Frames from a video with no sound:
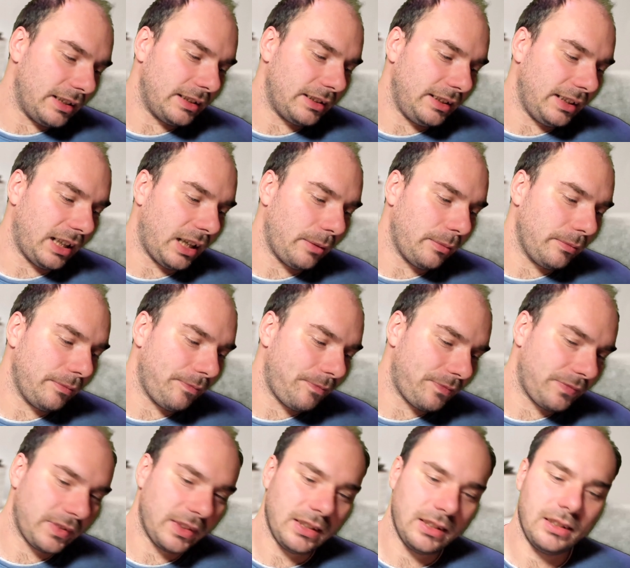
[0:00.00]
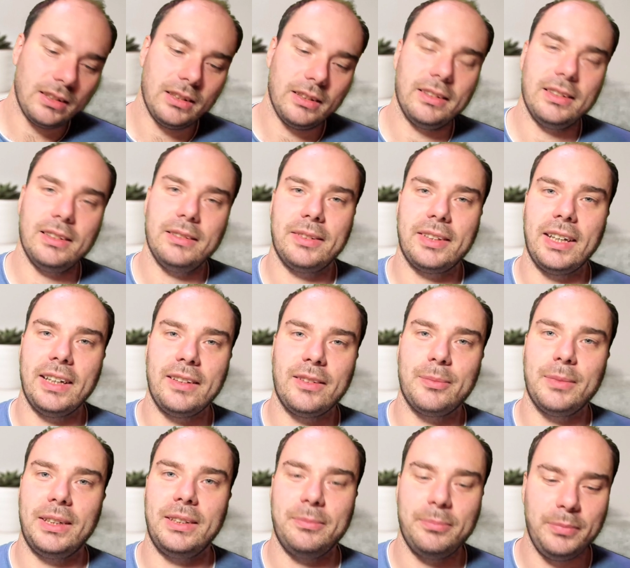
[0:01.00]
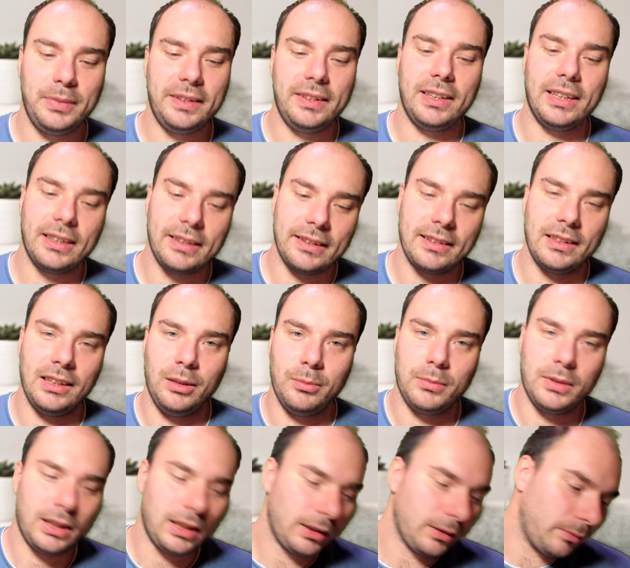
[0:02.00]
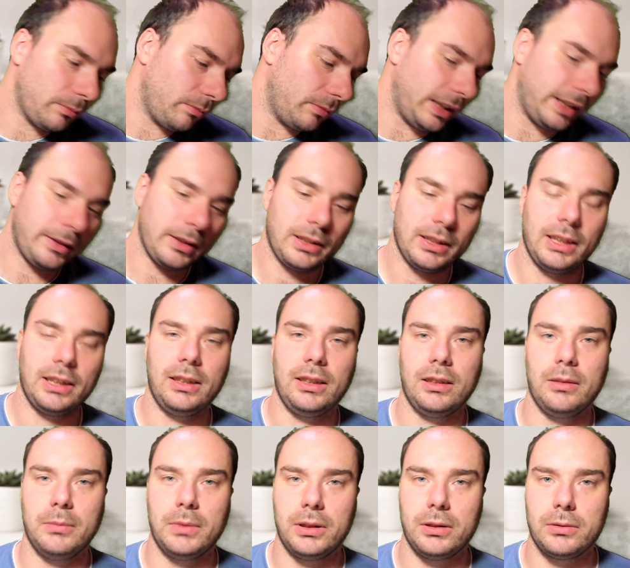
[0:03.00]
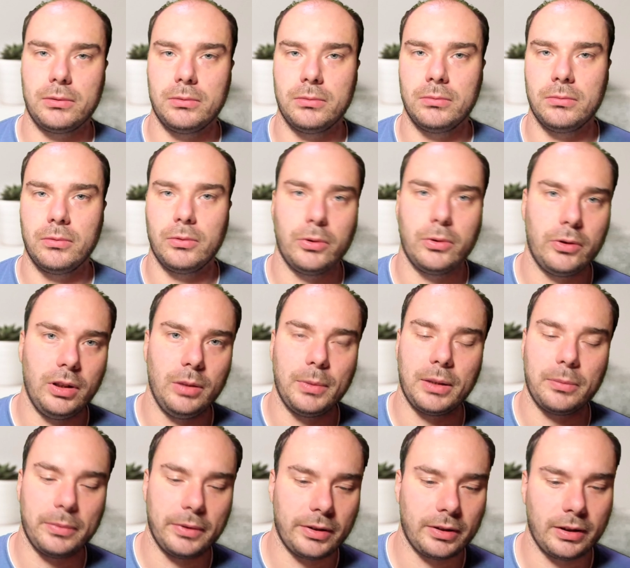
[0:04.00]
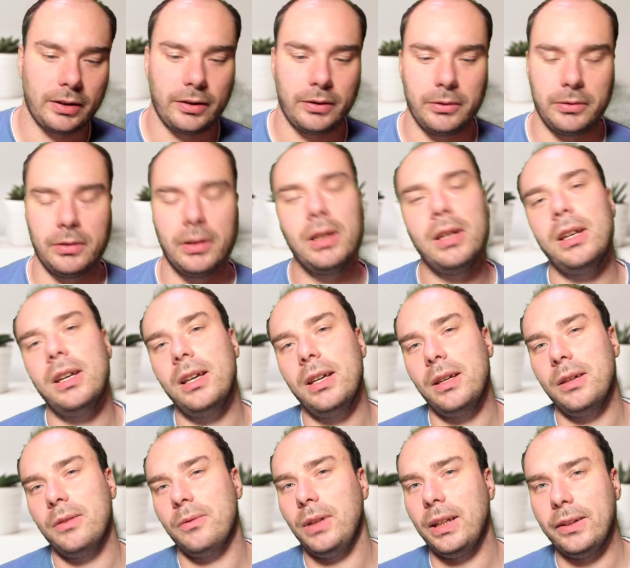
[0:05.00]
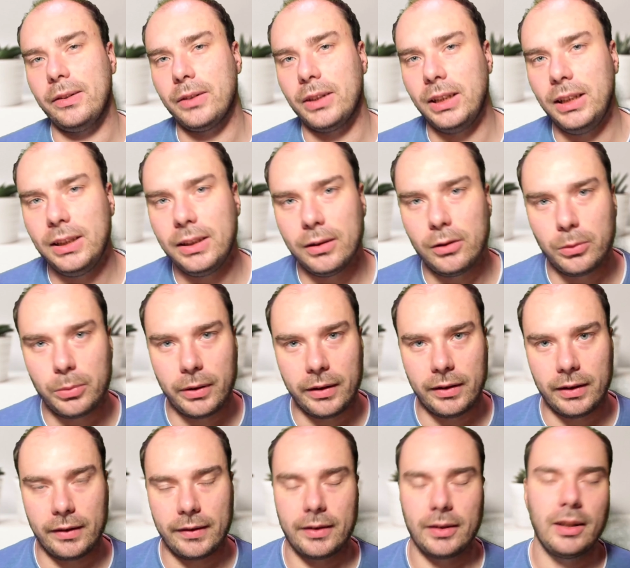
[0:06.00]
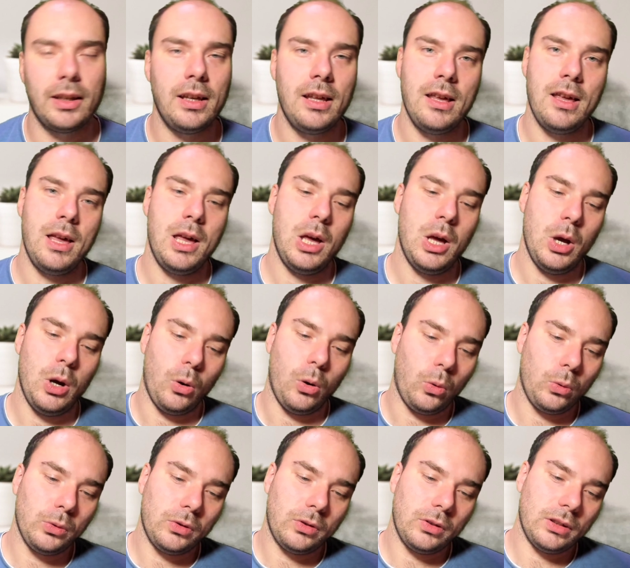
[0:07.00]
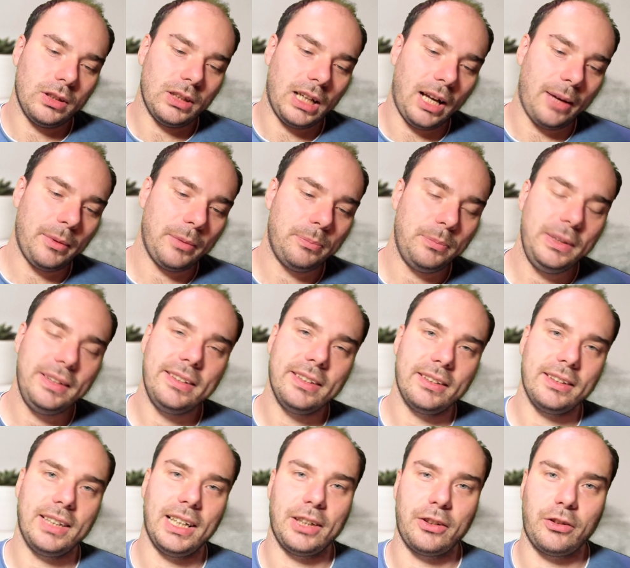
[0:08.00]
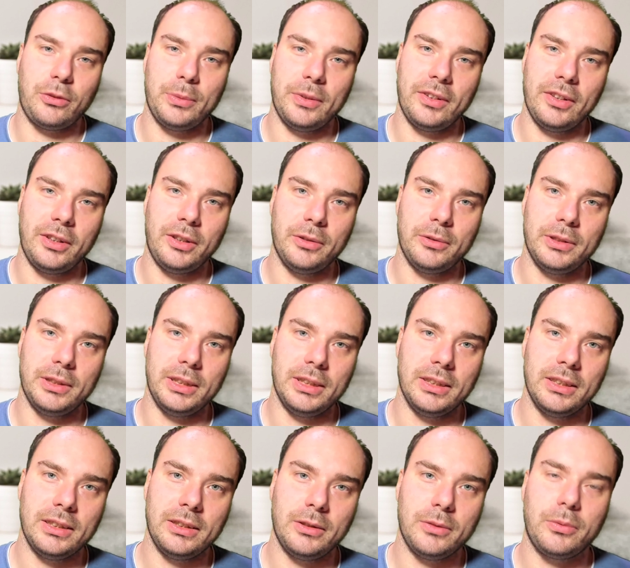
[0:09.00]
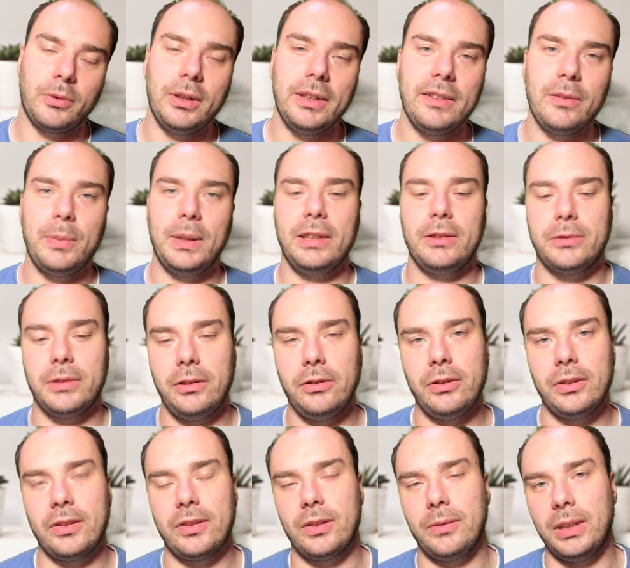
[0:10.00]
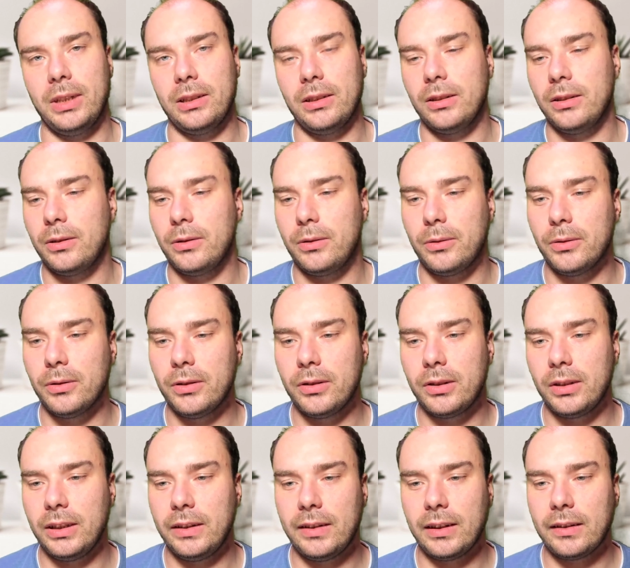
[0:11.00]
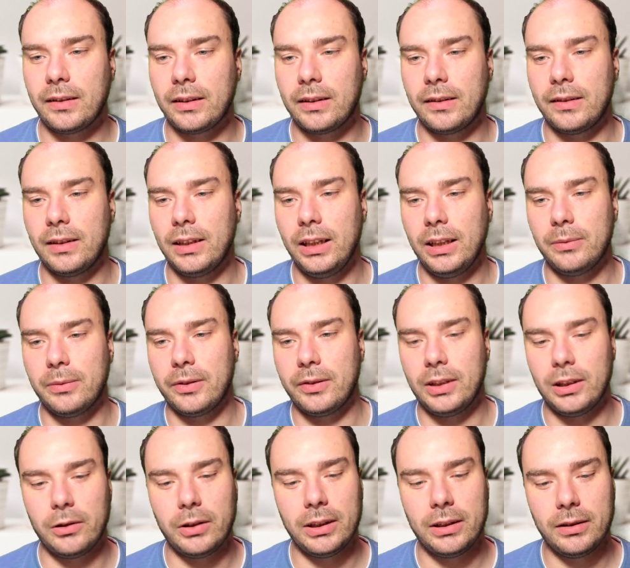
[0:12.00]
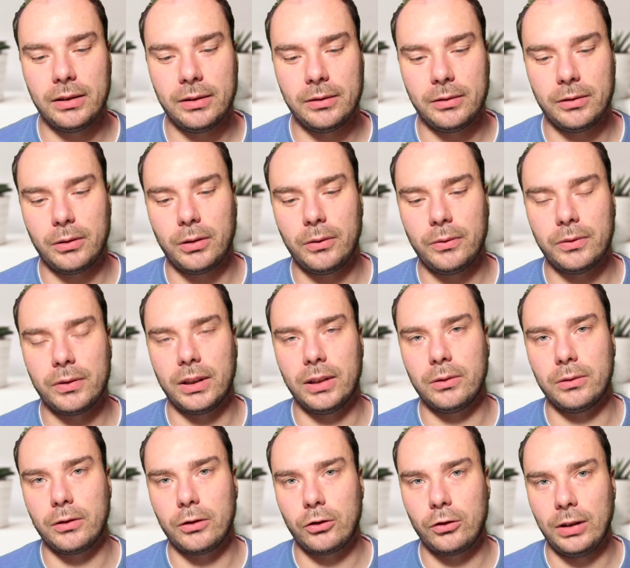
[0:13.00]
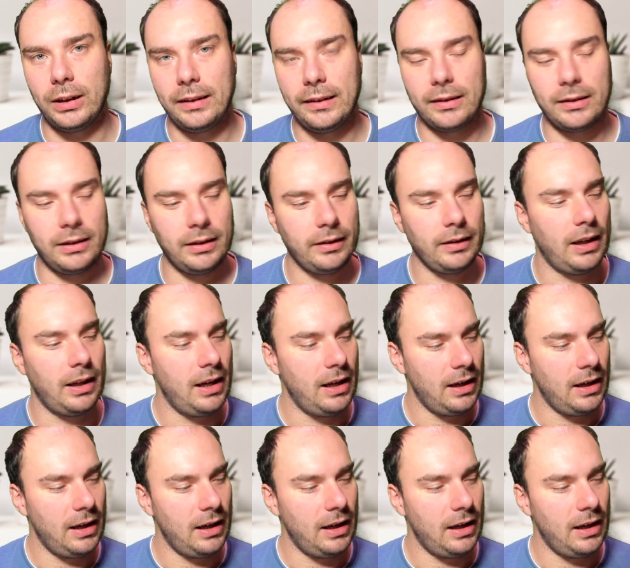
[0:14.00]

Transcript: die haben, sei jetzt mal, bisher das Leben lang Netzwerktechnik gemacht. Systemadministration vielleicht sogar ETL umgesetzt und haben ein bisschen Touch mit Security und wollen jetzt Penetration installieren. Und ich sage es ganz ehrlich, was die Leute oft dann unterschätzen ist,